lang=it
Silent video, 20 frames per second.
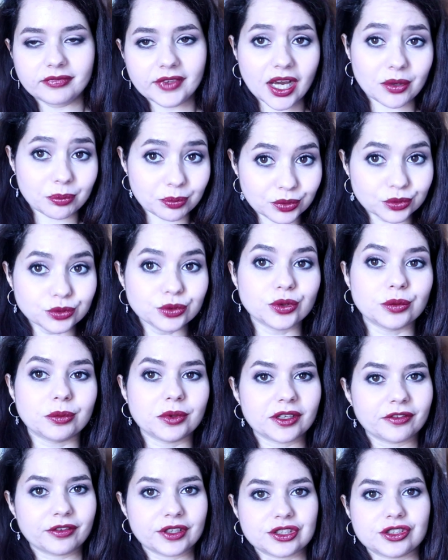Appunto,
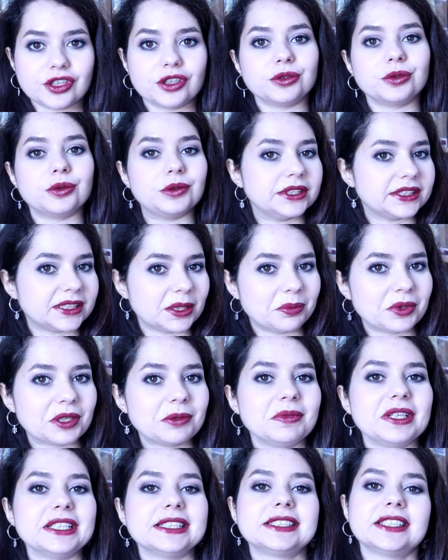facendo questa
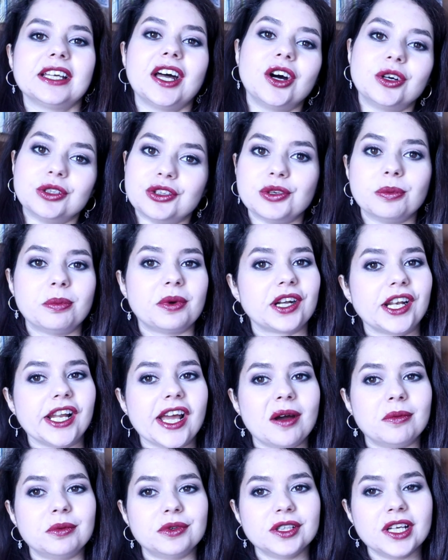premessa, oggi
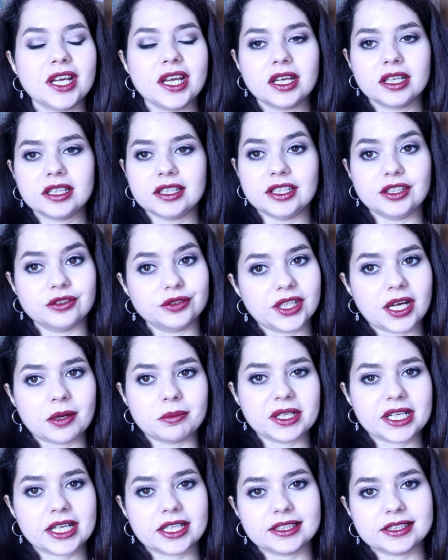parliamo di
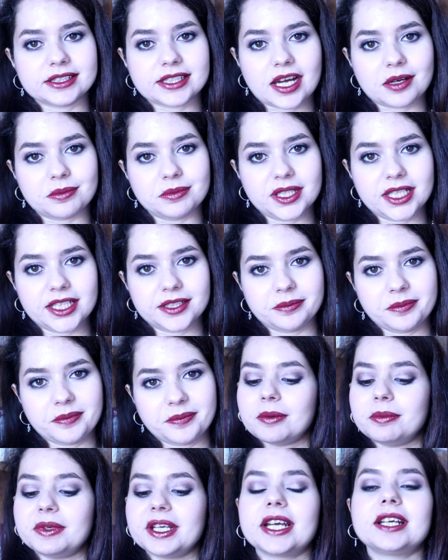Nodame Cantabile.
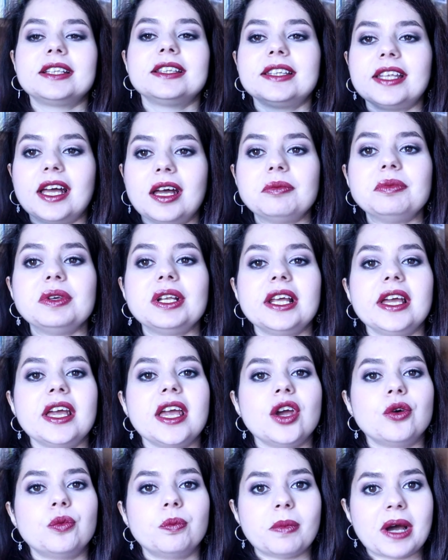Nodame Cantabile
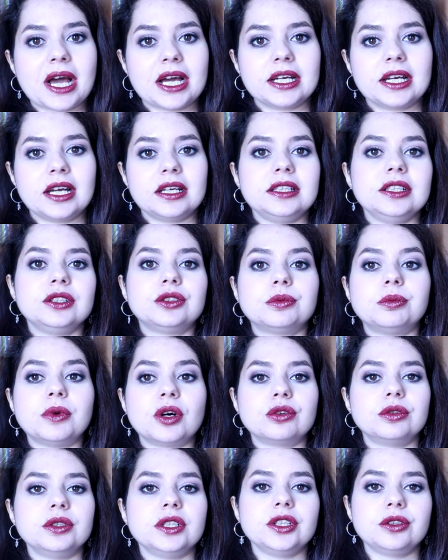è un manga di
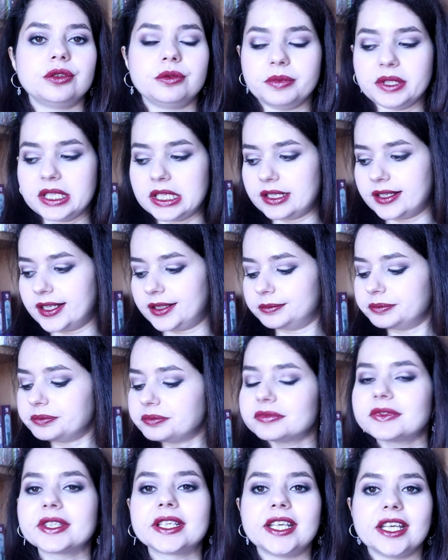Tomoko Ninomiya.
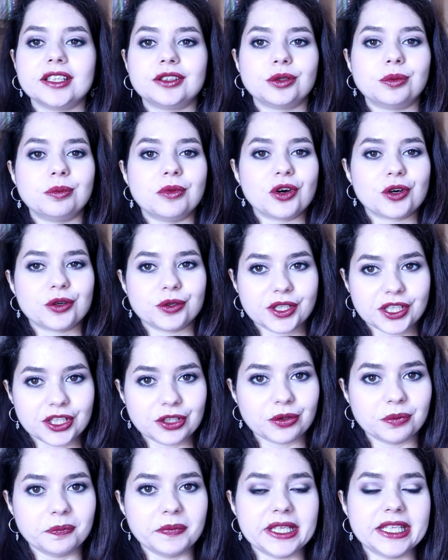Chi è Tomoko
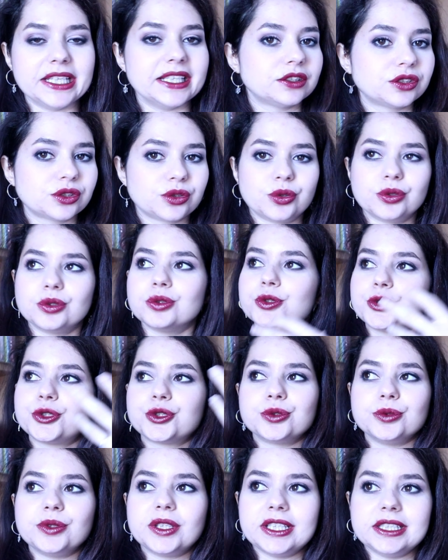Ninomiya?
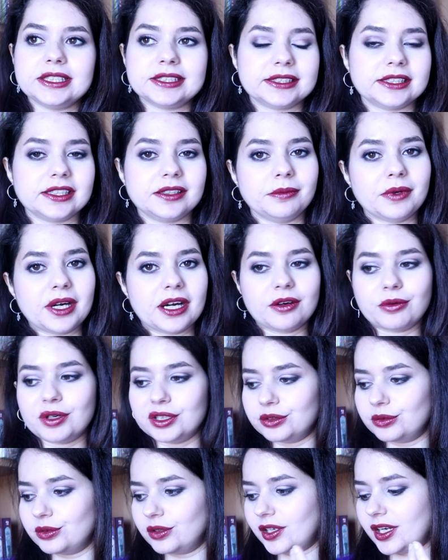Sconosciutissima
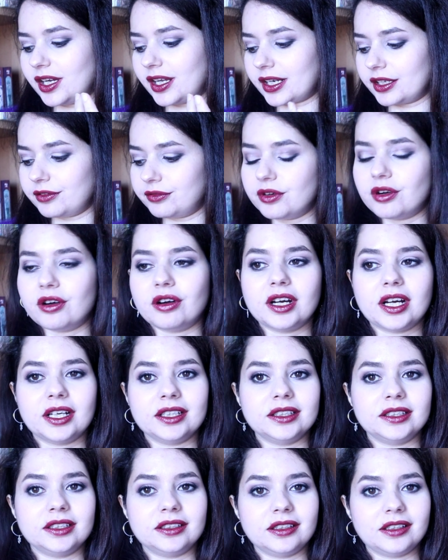quando arrivò eh,
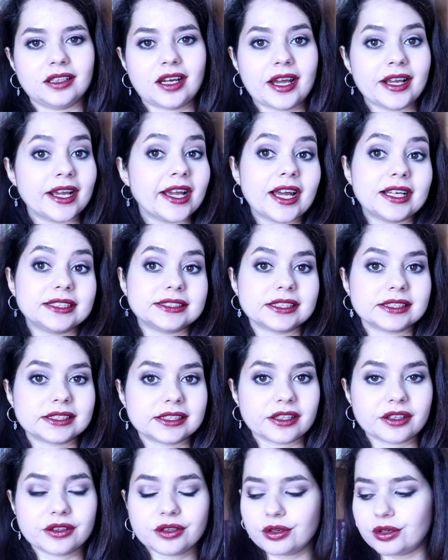a casa
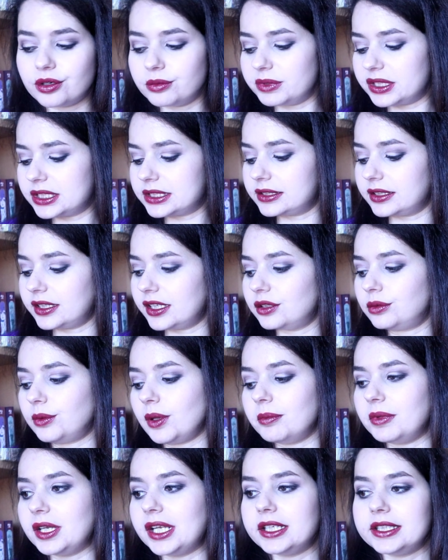Star Comics nel
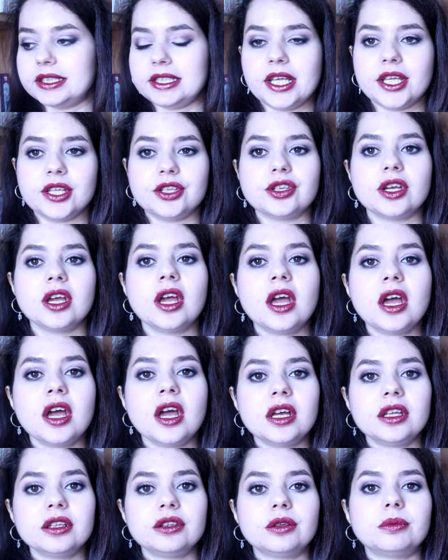2010,
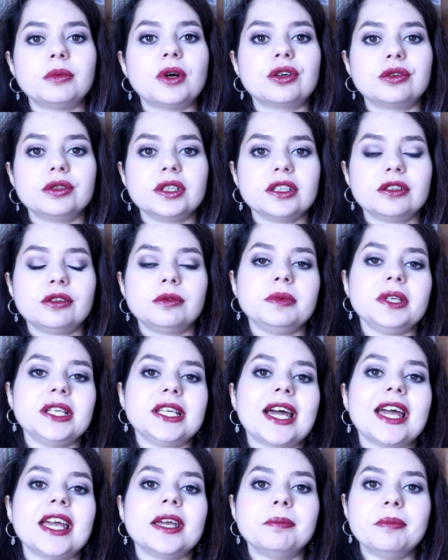Tomoko
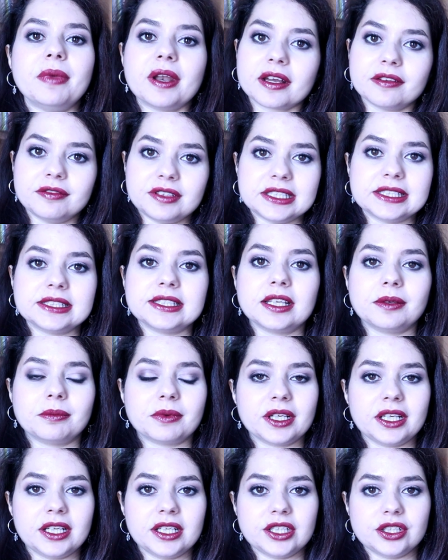Ninomiya è bravissima
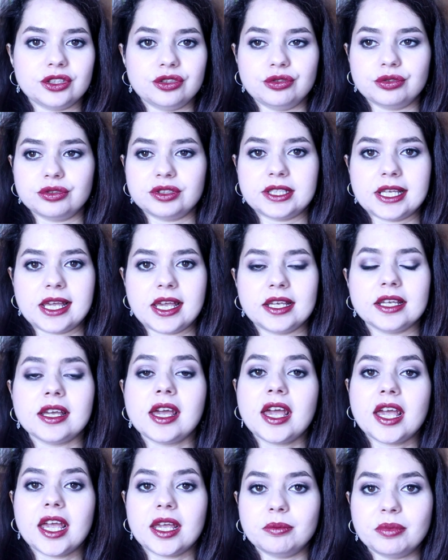negli Giusei
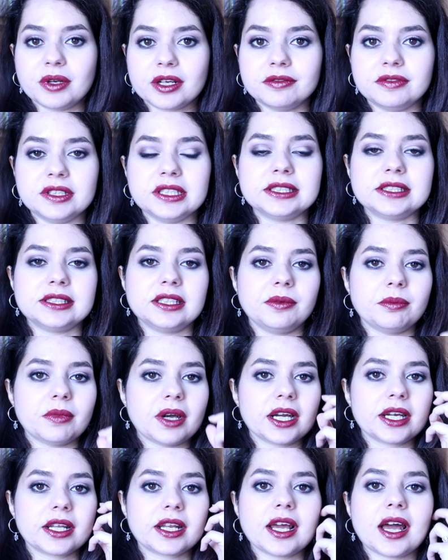è bravissima a
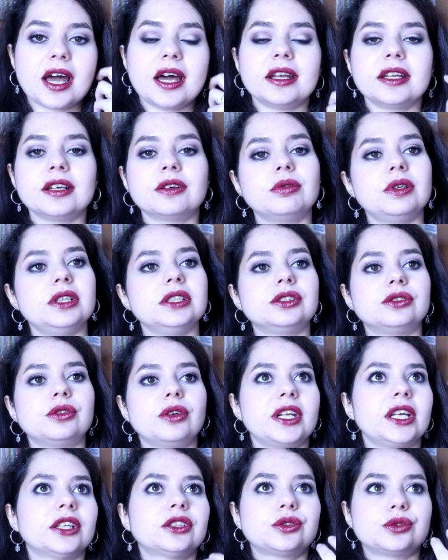creare quelle
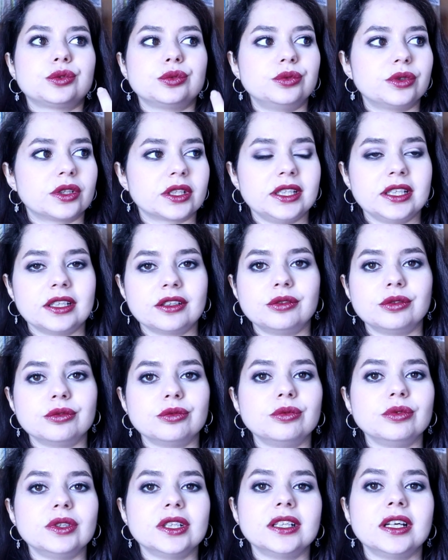storie assurde con
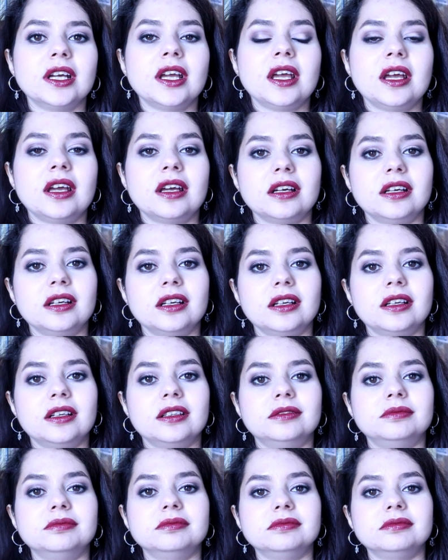un, eh,
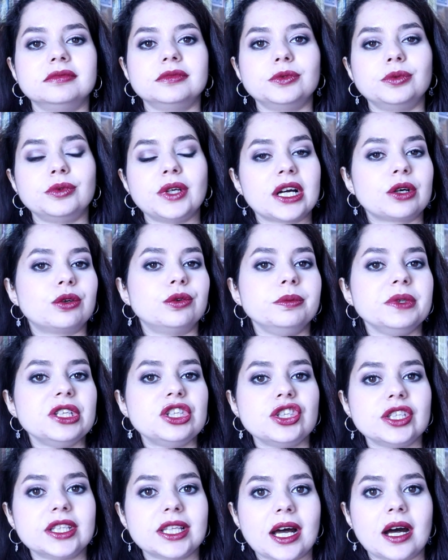una
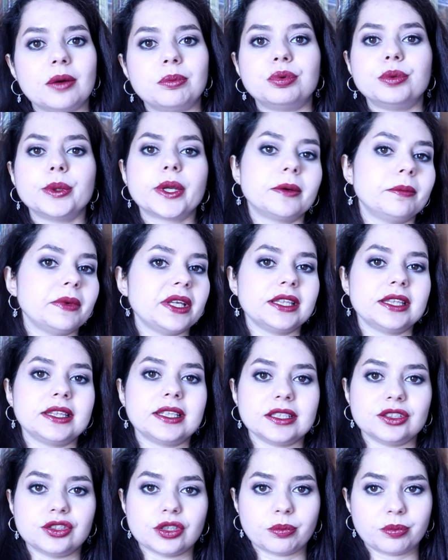comicità
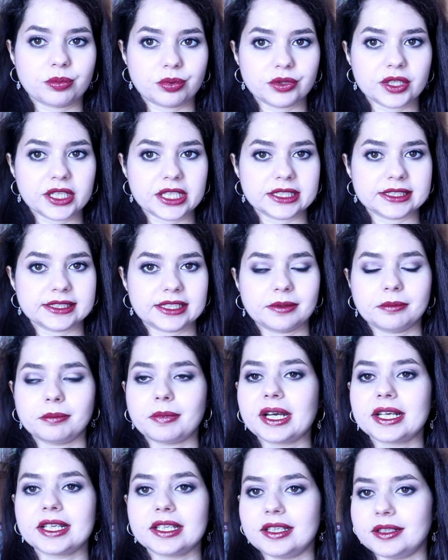puramente giapponese,
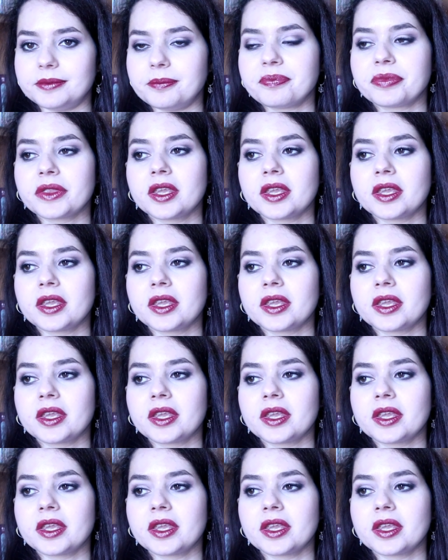ma che